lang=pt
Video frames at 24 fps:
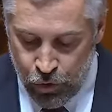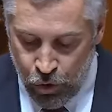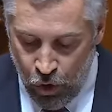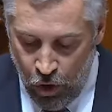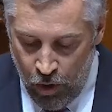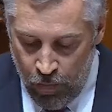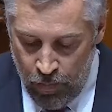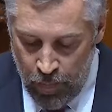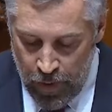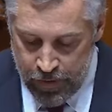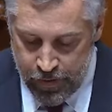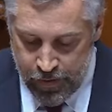
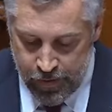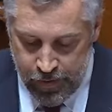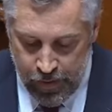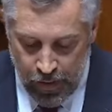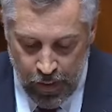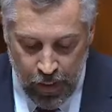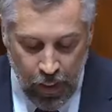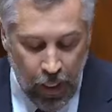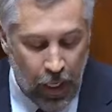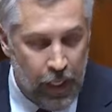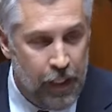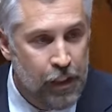
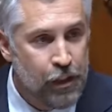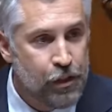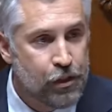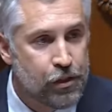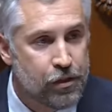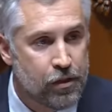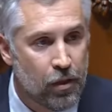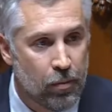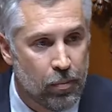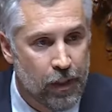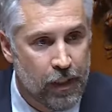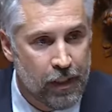soma-se a
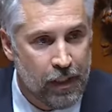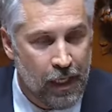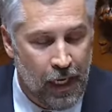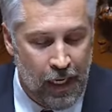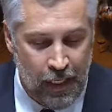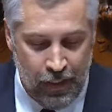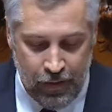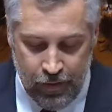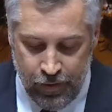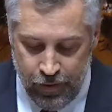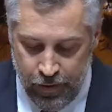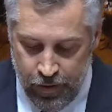
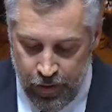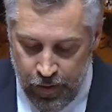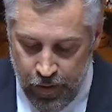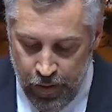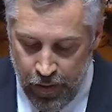instabilidade